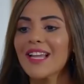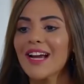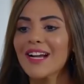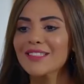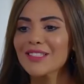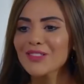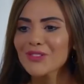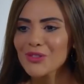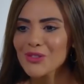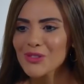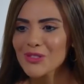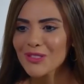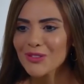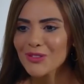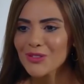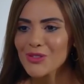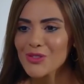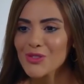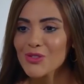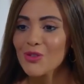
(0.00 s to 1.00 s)
nelerden
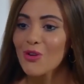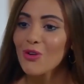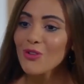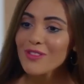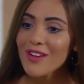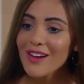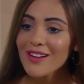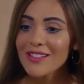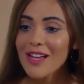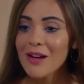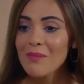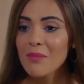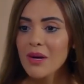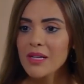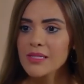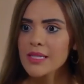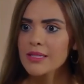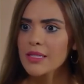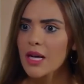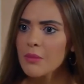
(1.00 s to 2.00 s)
hoşlanıyorsun? Onlardan
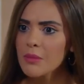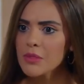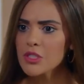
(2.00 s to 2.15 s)
bahset